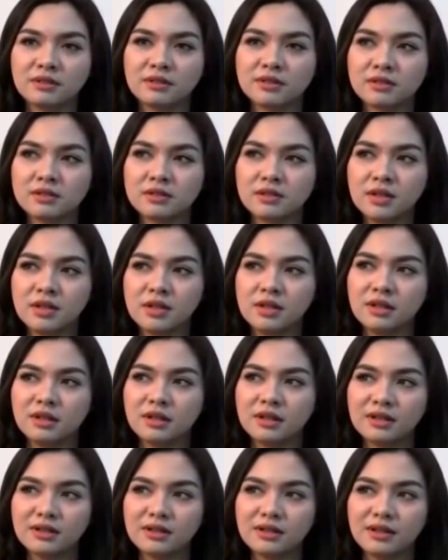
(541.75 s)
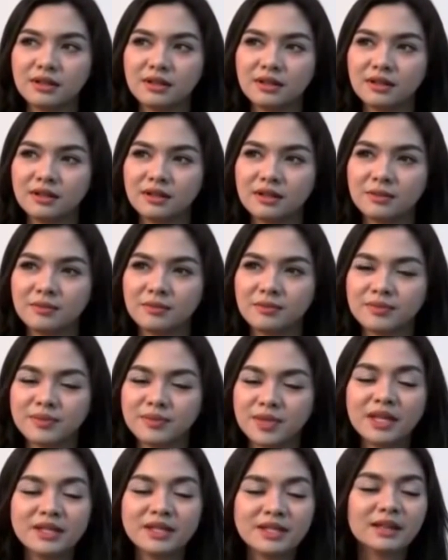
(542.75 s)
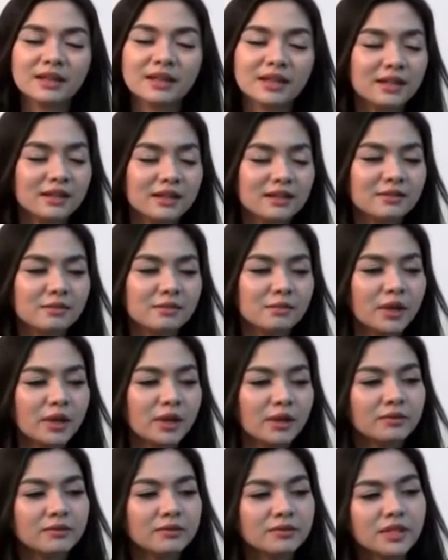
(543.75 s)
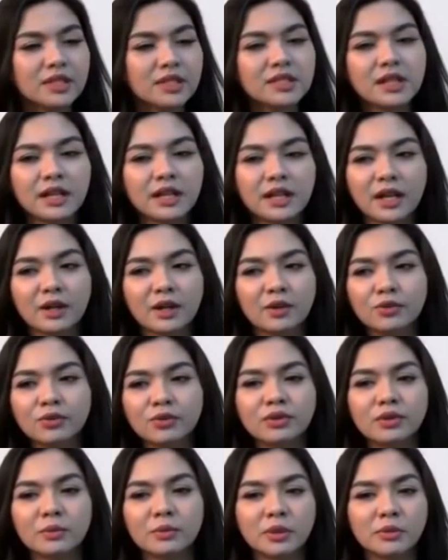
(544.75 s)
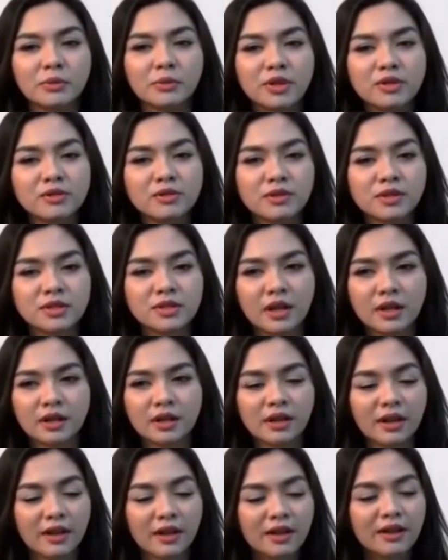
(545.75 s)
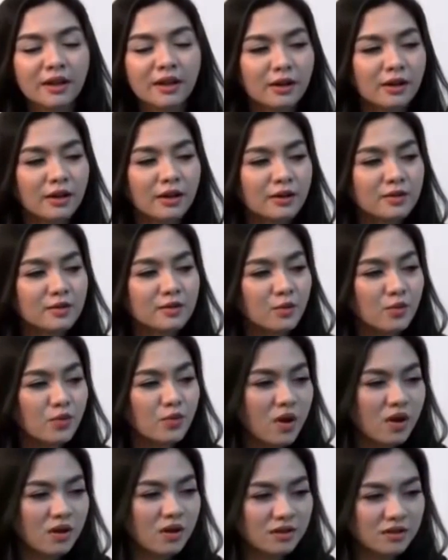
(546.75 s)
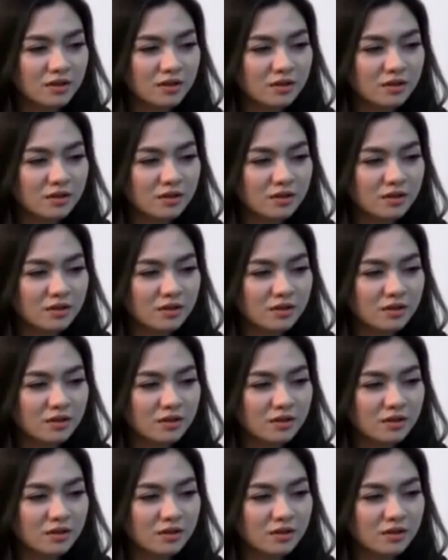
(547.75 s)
terus um, ya cantik banyak jadi selain adikku teman-temannya juga sekarang kayaknya keren-keren semua